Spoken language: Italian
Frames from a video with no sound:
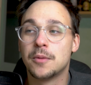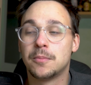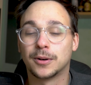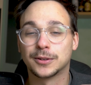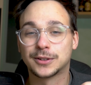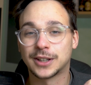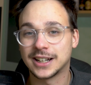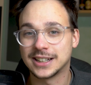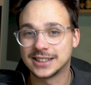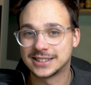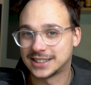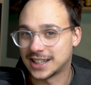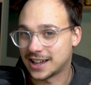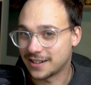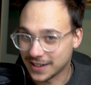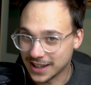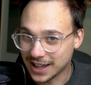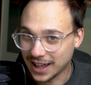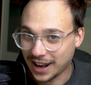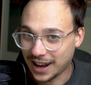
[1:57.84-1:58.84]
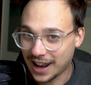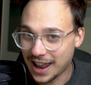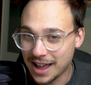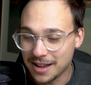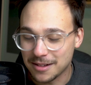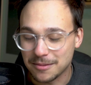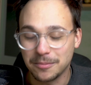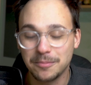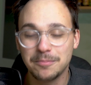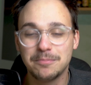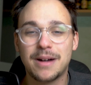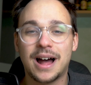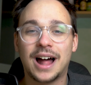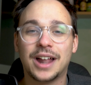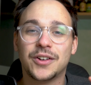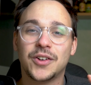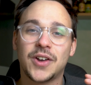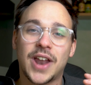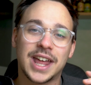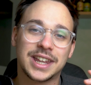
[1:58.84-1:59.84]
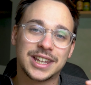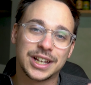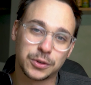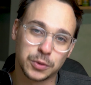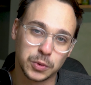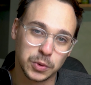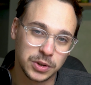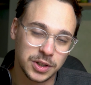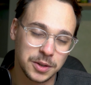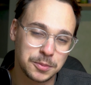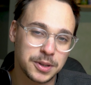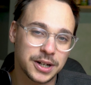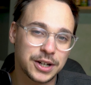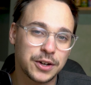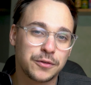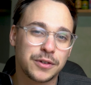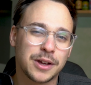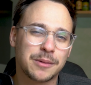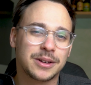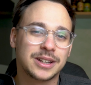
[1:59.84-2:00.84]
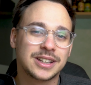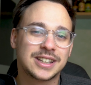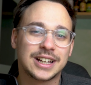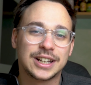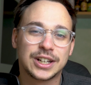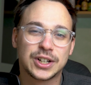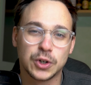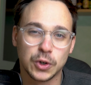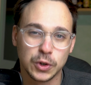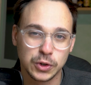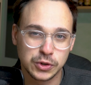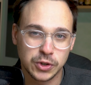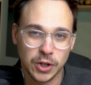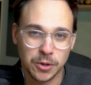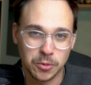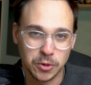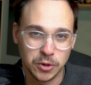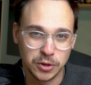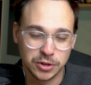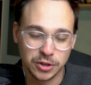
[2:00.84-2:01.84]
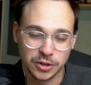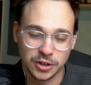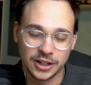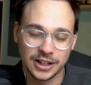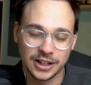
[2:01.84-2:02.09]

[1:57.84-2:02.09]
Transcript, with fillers: potreste averla, ma non è da tutti perché ovviamente il costo è molto